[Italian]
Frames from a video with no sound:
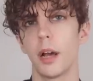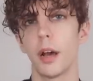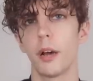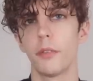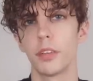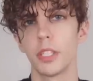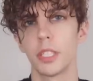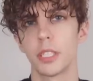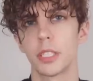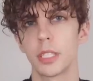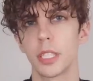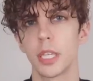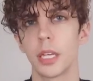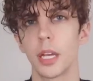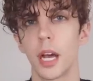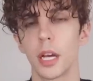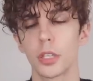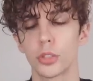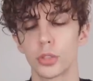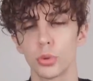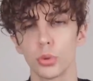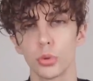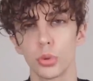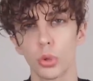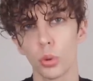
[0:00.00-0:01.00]
avesse
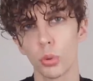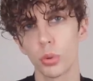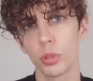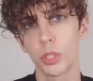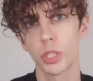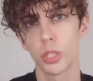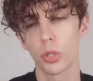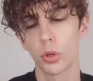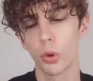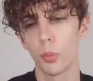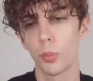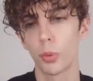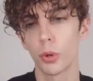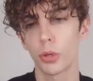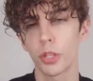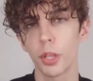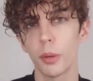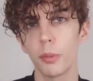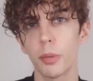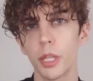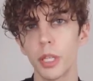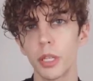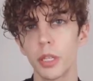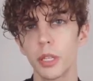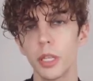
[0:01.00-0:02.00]
assunto questi
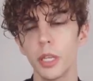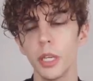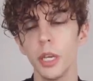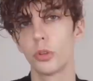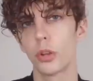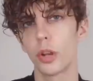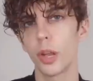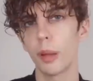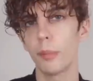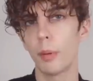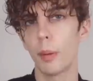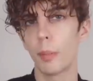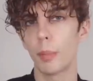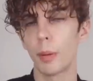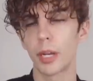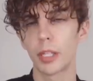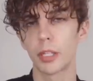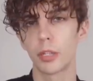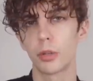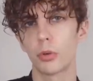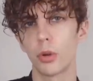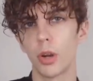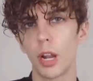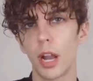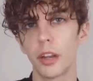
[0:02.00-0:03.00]
comportamenti non ebbe
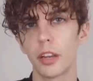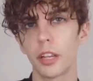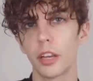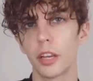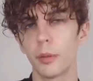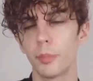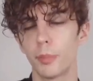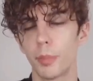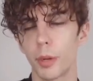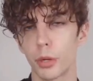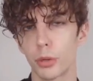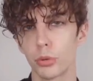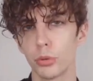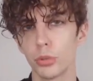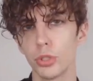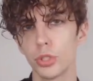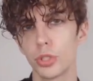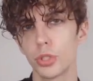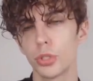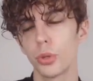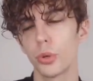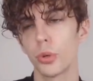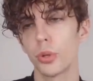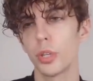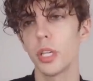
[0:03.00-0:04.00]
particolari ripercussioni
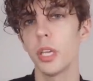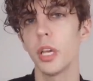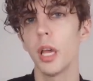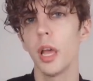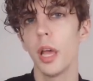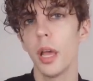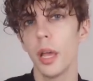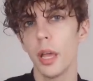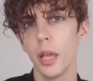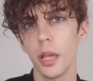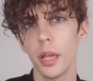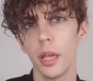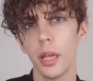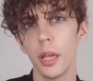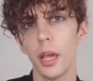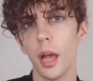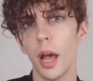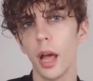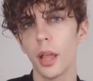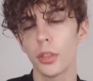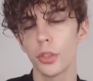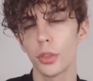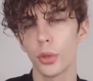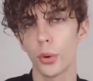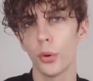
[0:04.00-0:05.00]
ripercussioni e
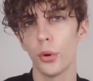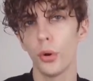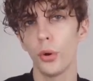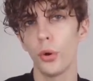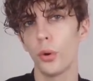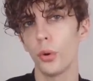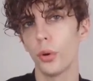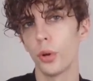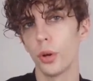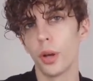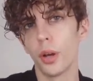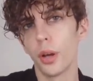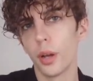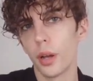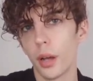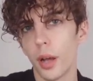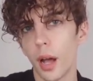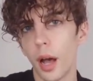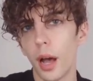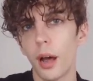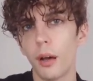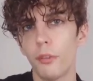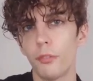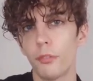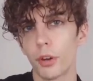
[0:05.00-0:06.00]
andò eh,
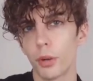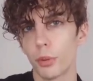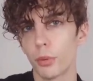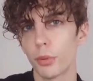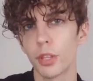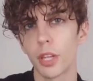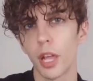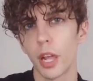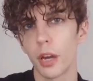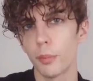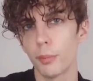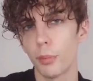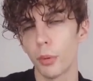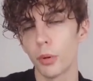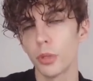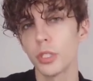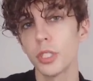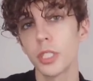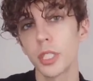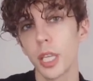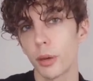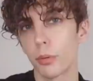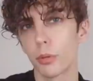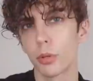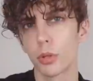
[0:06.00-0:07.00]
a frequentare poi in
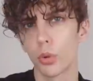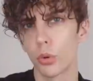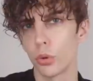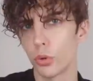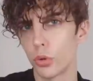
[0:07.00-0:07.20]
seguito